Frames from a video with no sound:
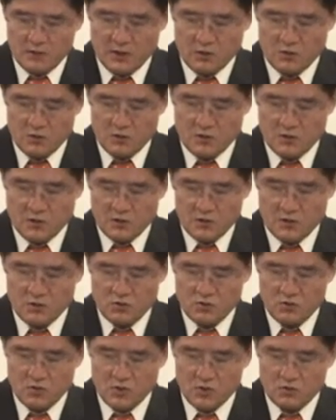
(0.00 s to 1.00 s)
매월 셋째
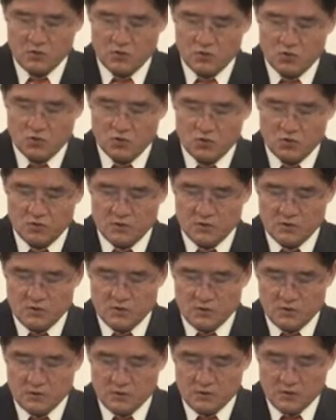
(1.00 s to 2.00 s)
주, 넷째 주 두
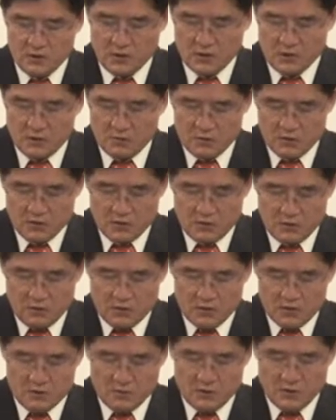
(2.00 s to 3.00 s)
번 칼럼을
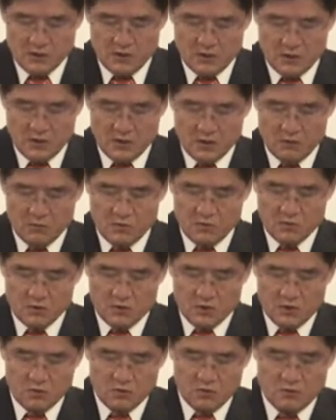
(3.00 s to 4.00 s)
쓰기로 했습니다. 한 달에 한 번
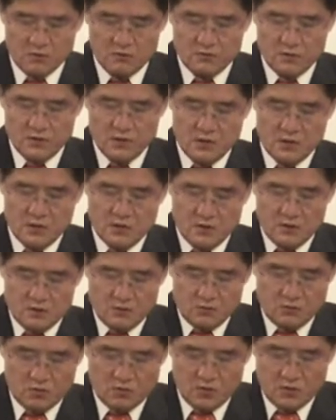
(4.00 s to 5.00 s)
써갖고는
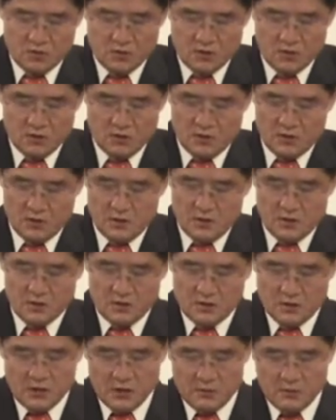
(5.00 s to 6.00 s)
도대체
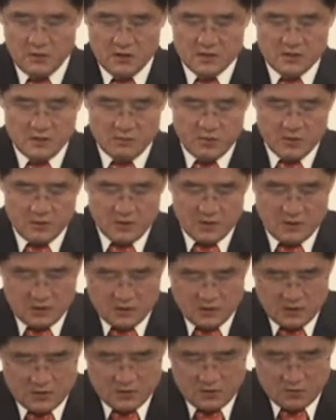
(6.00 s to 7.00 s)
감이 안 잡힌다.
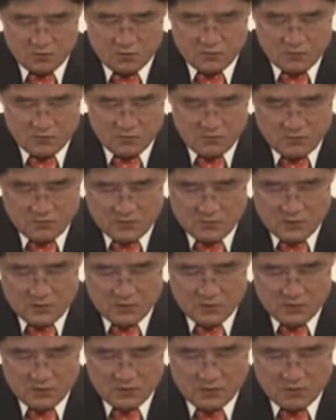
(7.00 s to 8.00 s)
그래서 좀
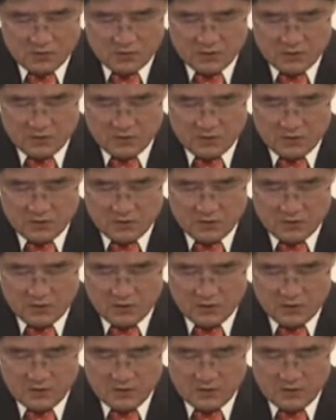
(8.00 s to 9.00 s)
자주 쓰기로
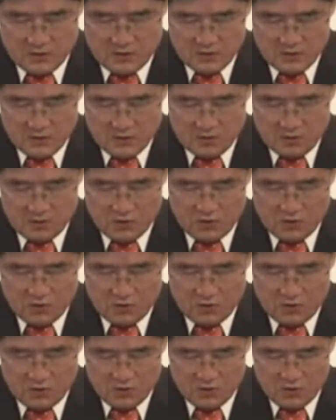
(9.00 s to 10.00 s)
했습니다. 참고해
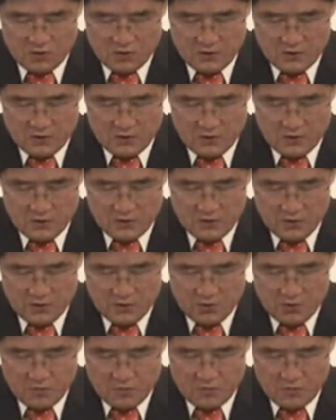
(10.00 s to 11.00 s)
주십시오.
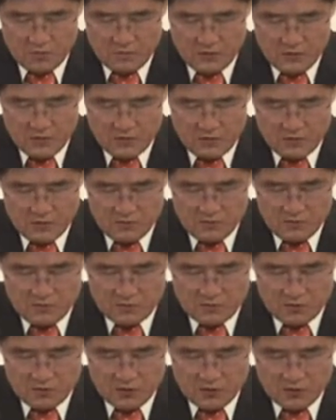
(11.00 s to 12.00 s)
오늘 본문 말씀을
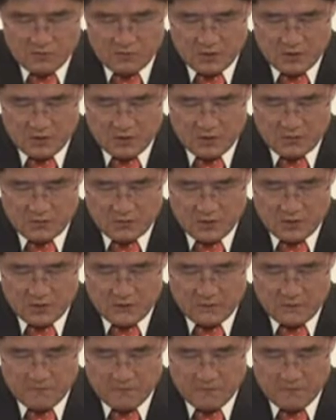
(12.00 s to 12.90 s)
봉독에 올리겠습니다.